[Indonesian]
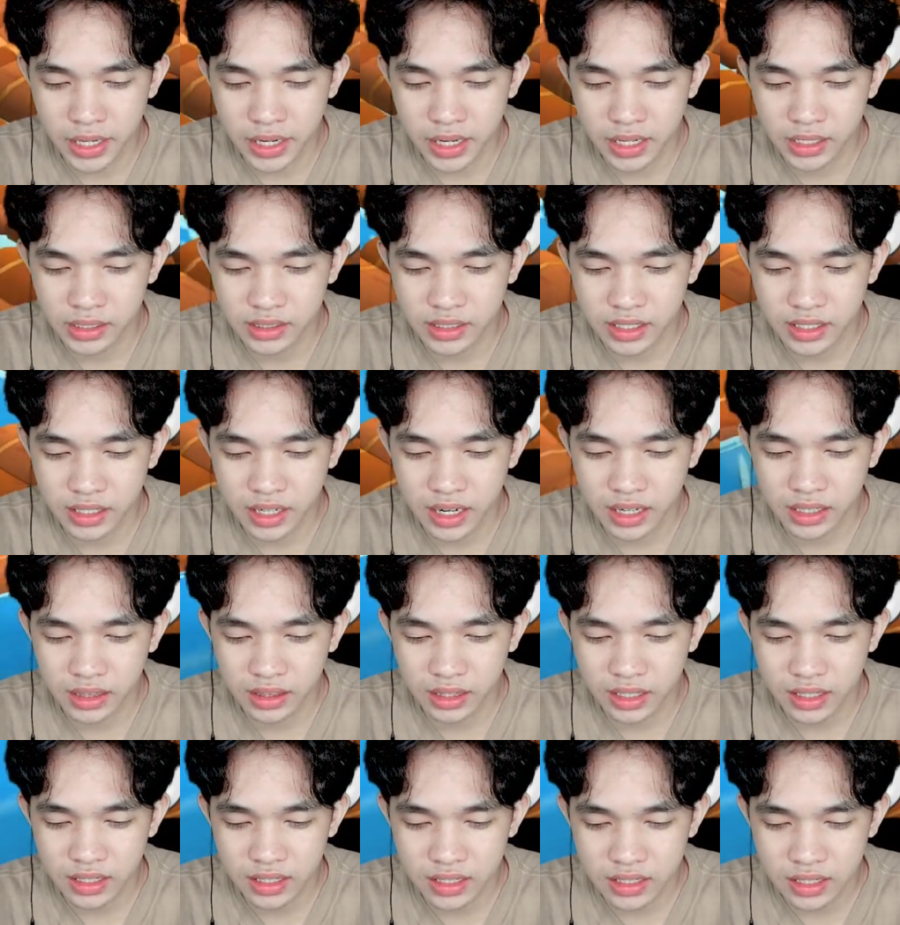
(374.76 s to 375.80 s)
final
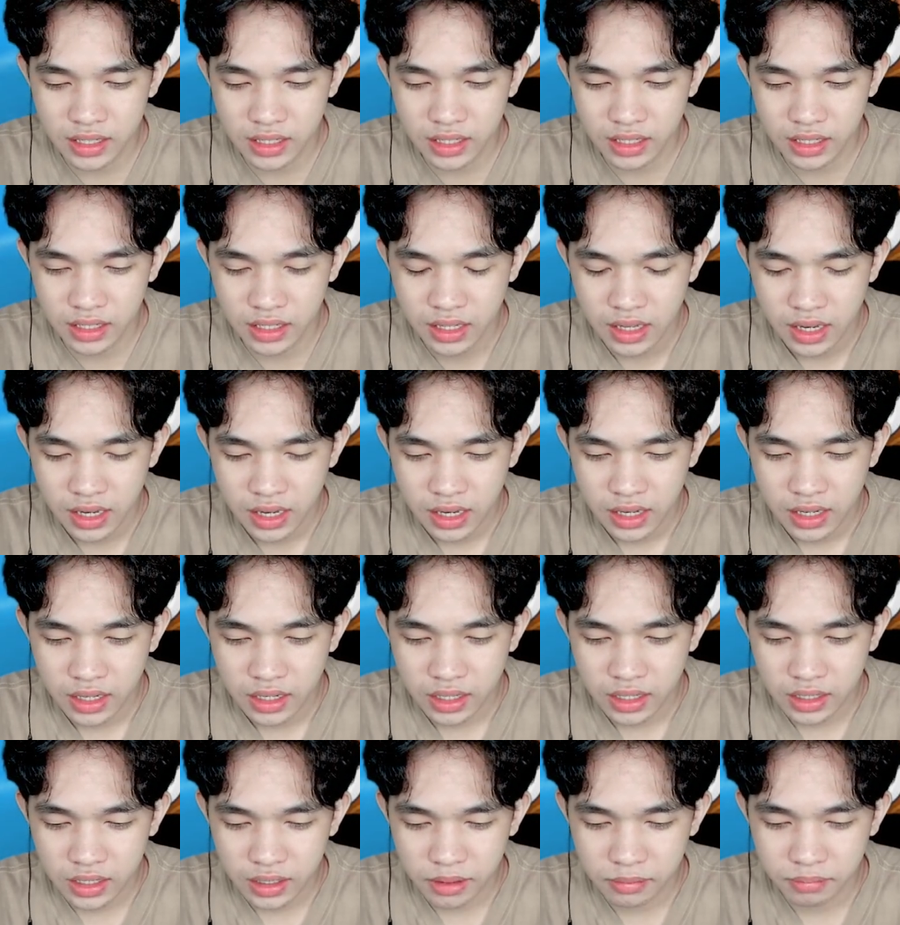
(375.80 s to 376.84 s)
ternyata di sini
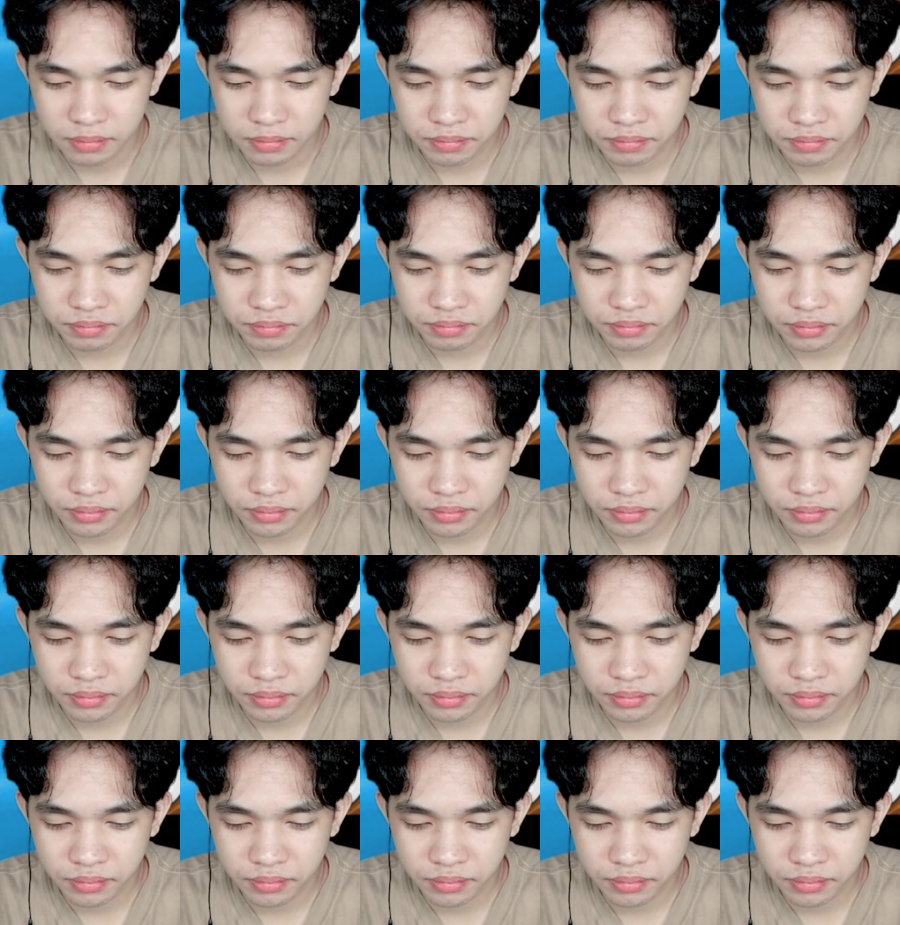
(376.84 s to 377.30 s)
um,